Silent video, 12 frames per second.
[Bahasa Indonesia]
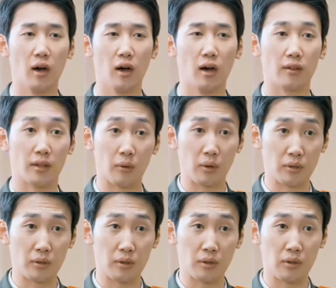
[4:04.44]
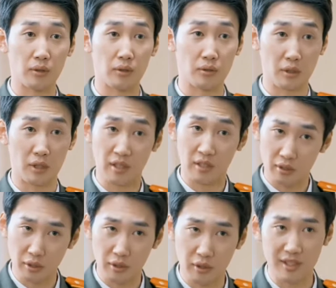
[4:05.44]
maka aku akan mengikuti kamu untuk
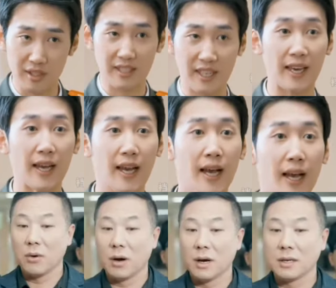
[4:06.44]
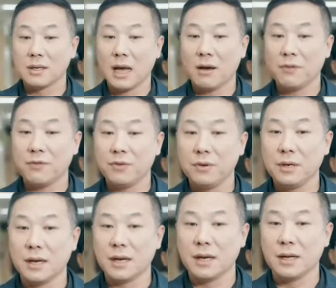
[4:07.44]
bertemu dengannya. Mengganggu istriku
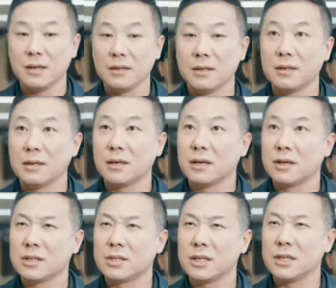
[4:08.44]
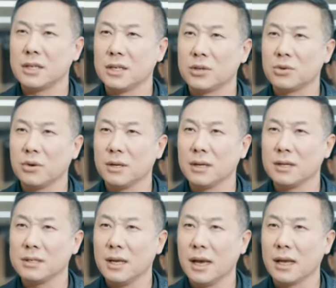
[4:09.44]
sedang berobat. Apakah kamu yang
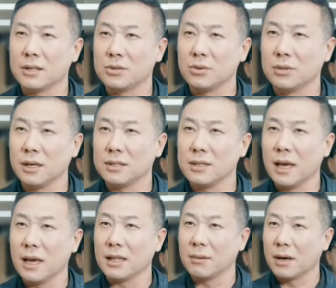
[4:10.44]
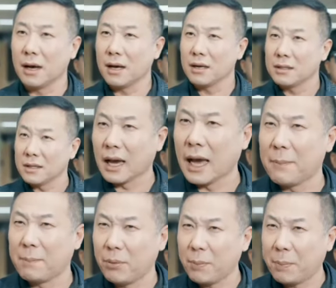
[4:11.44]
memutuskan siapa yang bisa bertemu dengannya?
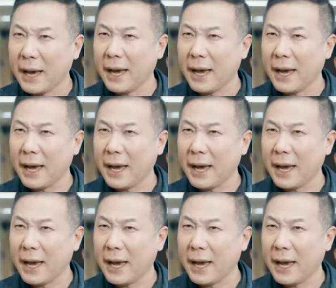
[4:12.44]
Kamu belum